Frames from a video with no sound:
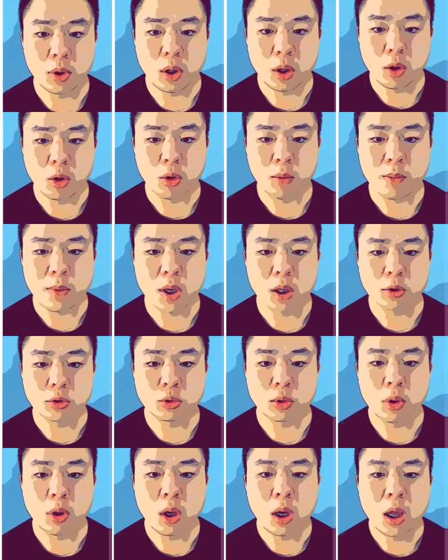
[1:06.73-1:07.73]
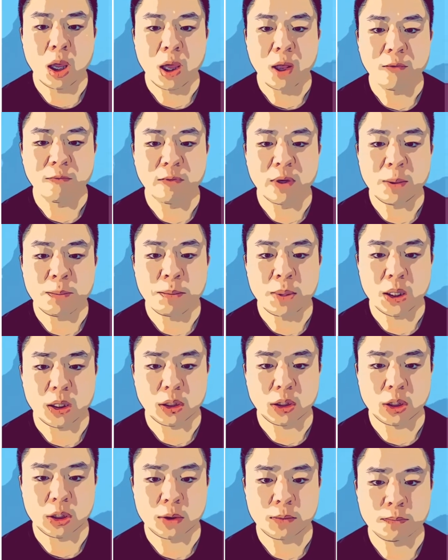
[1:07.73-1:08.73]
我们要说 v p i n c
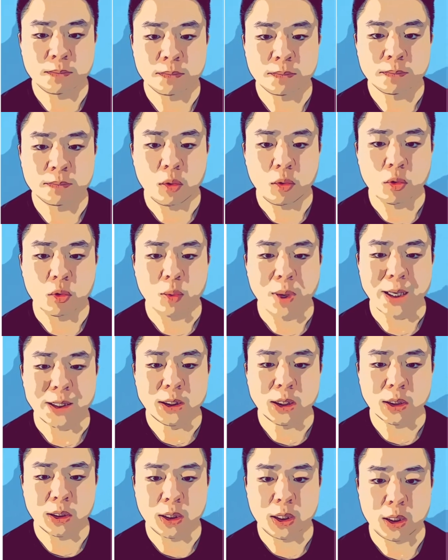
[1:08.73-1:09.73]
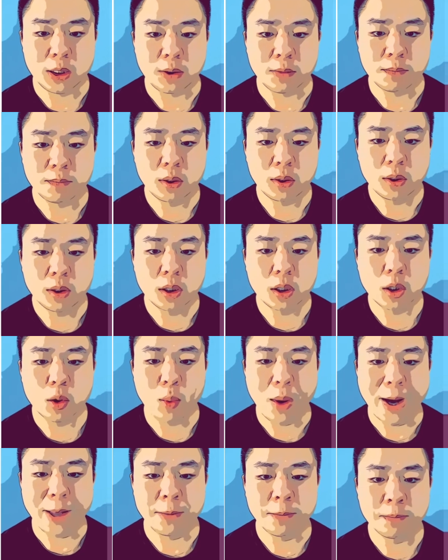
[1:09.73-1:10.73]
h 用完成体喝
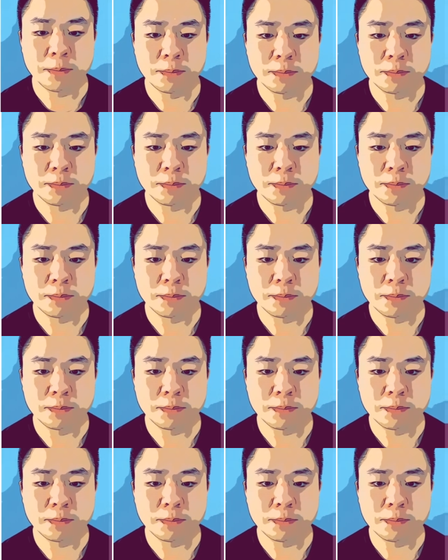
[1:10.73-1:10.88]
完。